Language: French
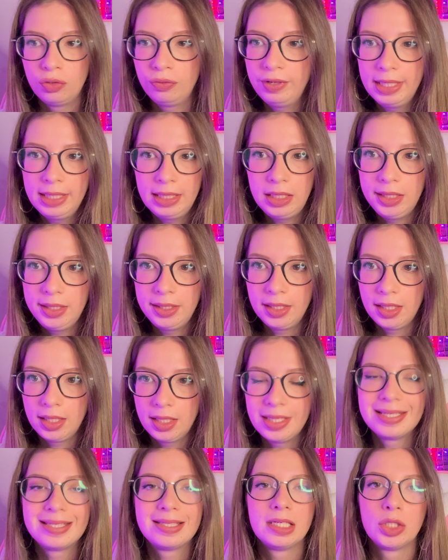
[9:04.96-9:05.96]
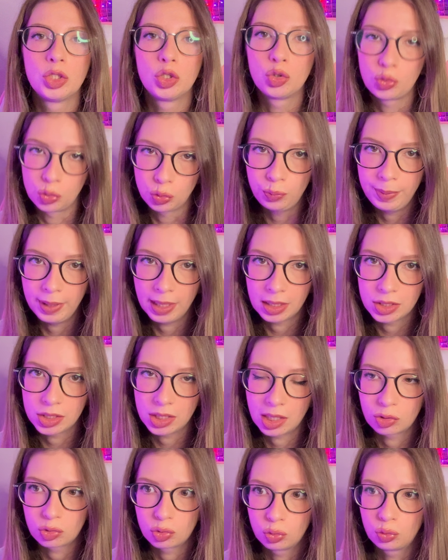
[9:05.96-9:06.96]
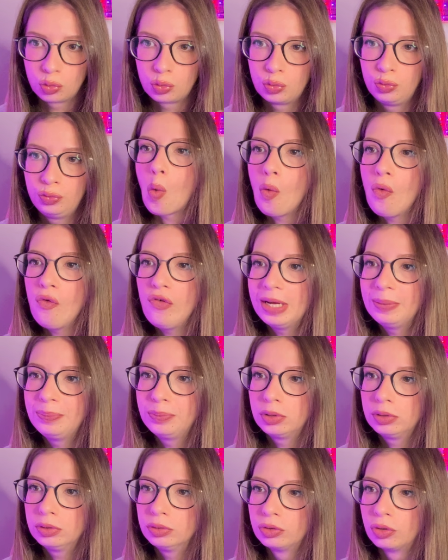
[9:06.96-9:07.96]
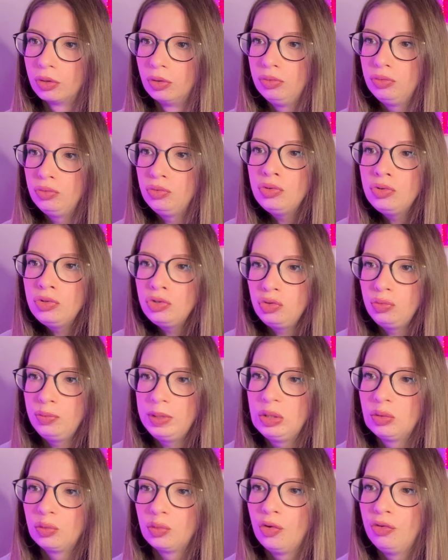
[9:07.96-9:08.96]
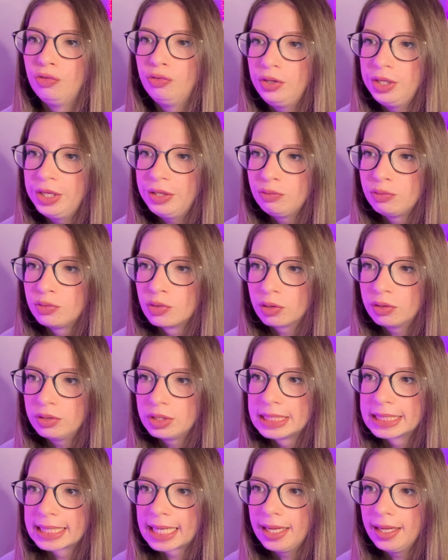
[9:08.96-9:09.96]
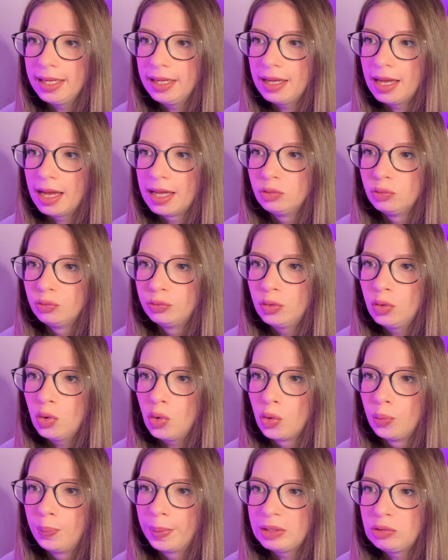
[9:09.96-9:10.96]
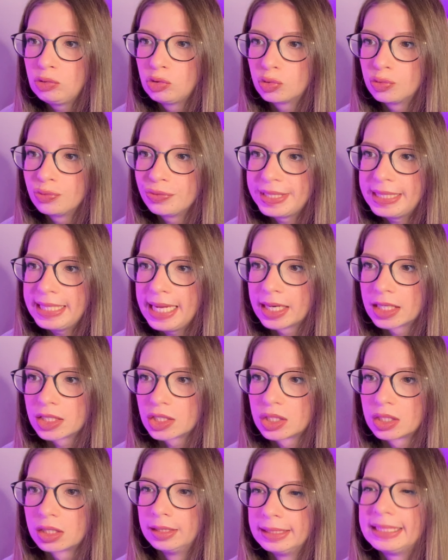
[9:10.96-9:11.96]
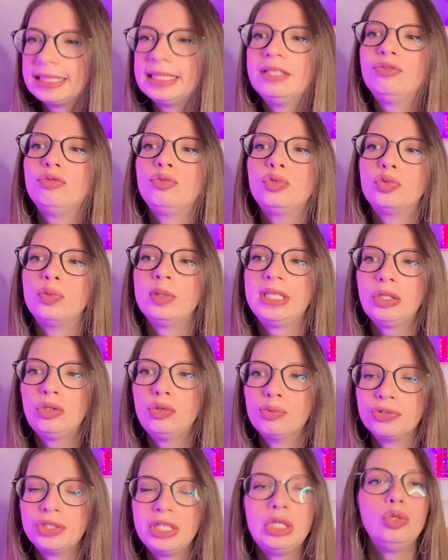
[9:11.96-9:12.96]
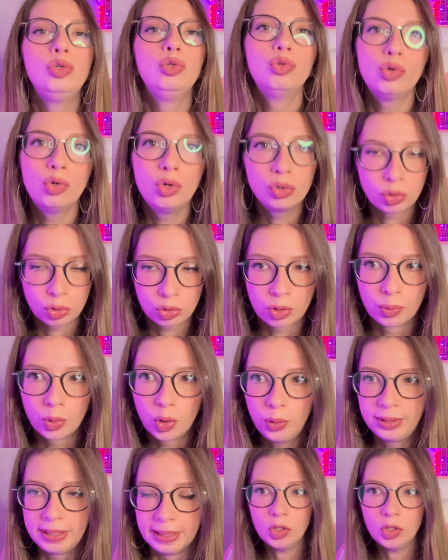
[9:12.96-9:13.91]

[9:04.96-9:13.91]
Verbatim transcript: vais cliquer, c'est super cher je trouve. On va prendre une nuit, donc veuillez vous enregistrer à nouveau auprès du concierge si vous souhaitez demander une autre chambre. Ok,